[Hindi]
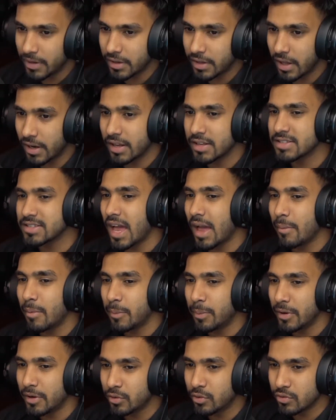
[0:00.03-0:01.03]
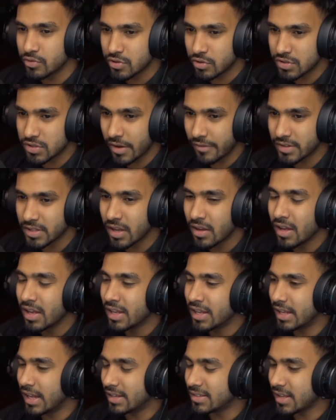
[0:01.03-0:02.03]
सो गाइस कल के वाले लाइव स्ट्रीम में अपने
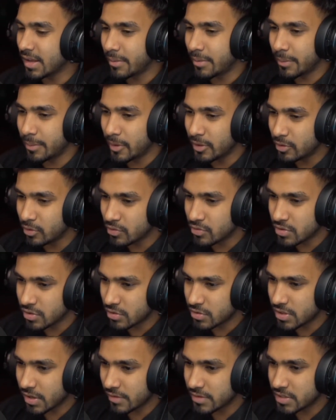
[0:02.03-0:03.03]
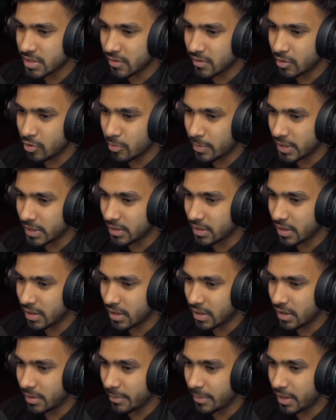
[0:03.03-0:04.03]
टेक्नो गेमर्स यानी कि उज्जवल भाई ने यह बताया
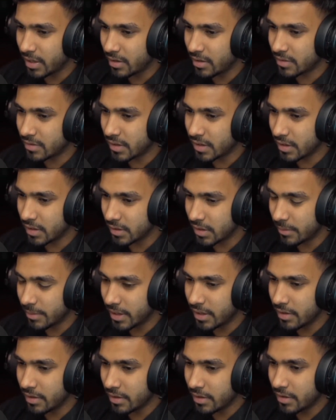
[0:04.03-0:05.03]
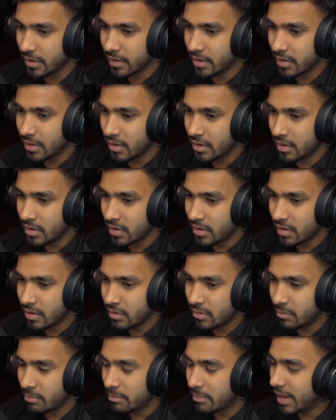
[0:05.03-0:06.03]
कि आखिरकार उन्होंने जो साइबर पंक का
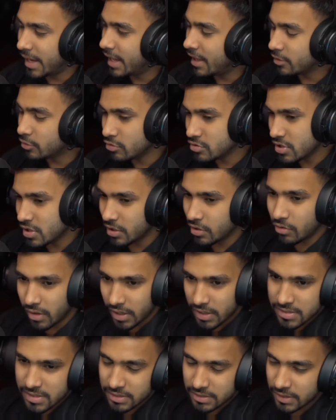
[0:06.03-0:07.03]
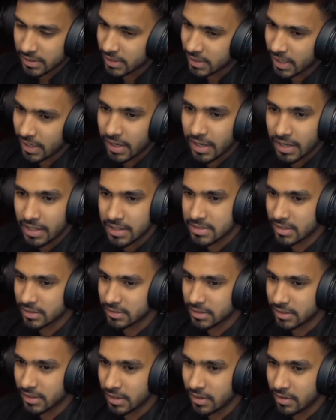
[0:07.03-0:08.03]
जो गेम उसको बीच में स्टॉप क्यों कर दिया
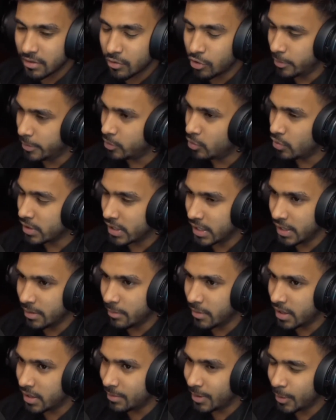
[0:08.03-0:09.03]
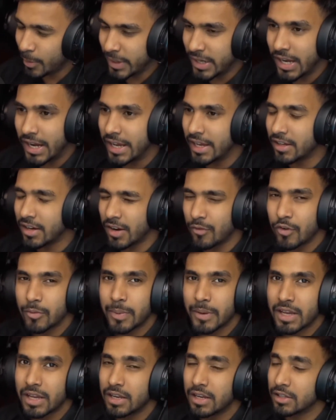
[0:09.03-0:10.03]
और एक ऐसा वर्ल्ड रिकॉर्ड उन्होंने शेयर किया आप
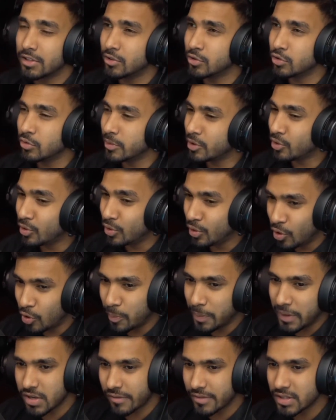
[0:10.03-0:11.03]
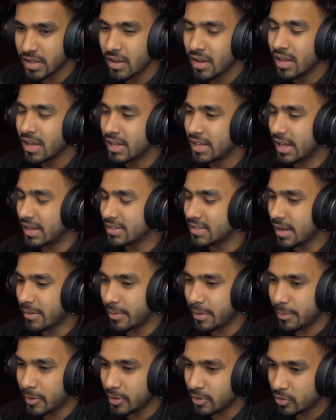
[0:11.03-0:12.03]
सबके साथ आप खुद देखिए वो क्या कहे क्या साइबर
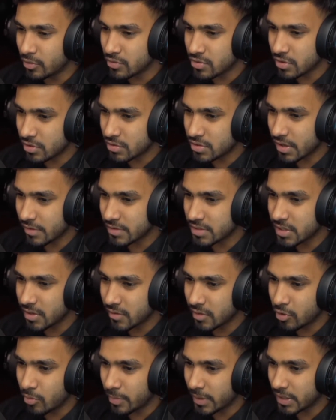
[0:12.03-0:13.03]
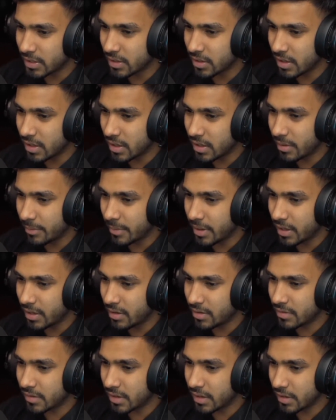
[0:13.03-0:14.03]
पंक टू को बंद करने का मेन
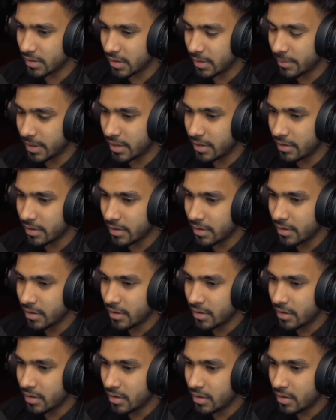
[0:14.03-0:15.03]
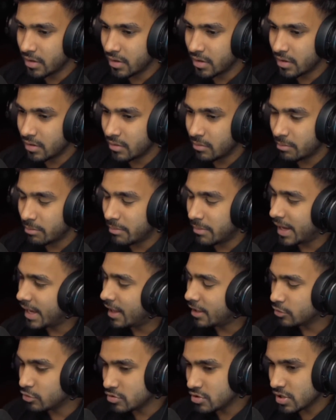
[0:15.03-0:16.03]
रीजन ये था भाई मैं या
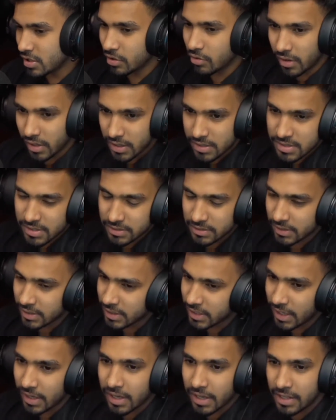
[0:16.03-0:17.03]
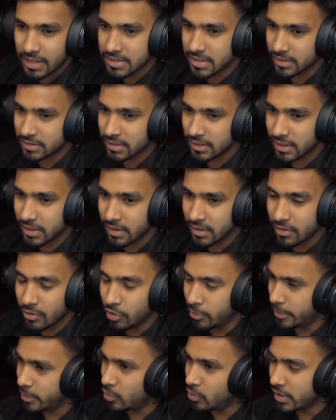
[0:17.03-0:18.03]
तो उसे रिकॉर्ड कर सकता था या खेल सकता था
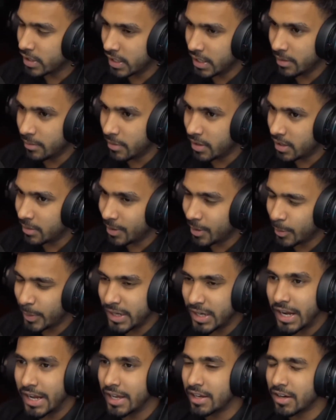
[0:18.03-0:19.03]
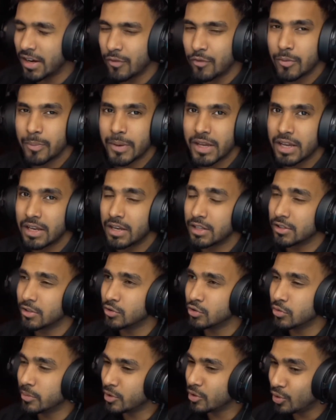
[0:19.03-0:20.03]
और मेरे को गेम अगर मैं एक बार हाई ग्राफिक पे खेल लेता
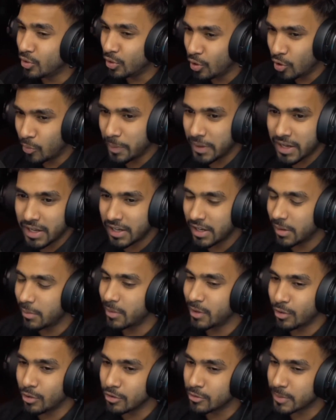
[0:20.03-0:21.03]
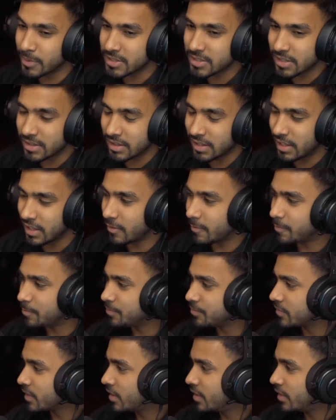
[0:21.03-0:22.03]
हूँ तो मेरे को लो पे खेलना बिल्कुल पसंद नहीं है
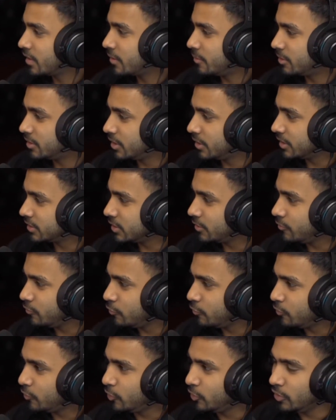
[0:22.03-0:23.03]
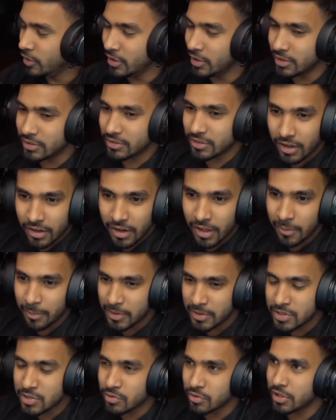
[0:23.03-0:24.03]
मतलब एकदम फुल तगड़ा
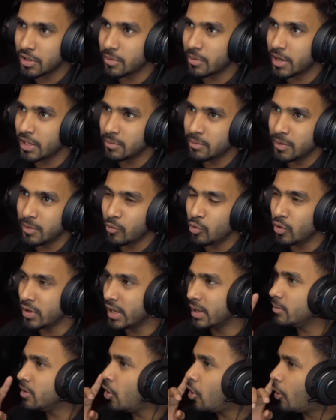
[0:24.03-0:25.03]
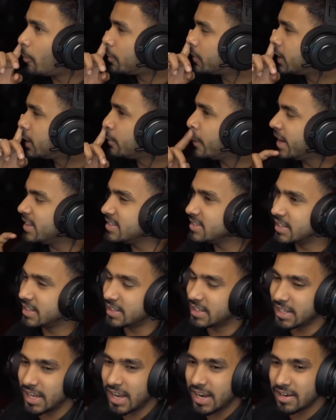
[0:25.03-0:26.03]
पीसी होने के बाद भी वो गेम ना ऑप्टिमाइज नहीं
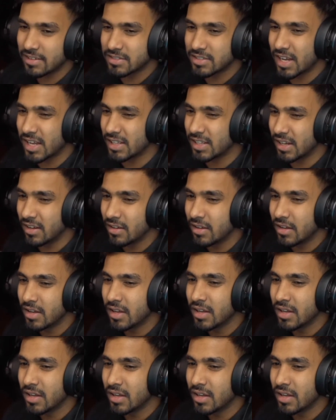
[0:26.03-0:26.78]
थी यार ज़्यादा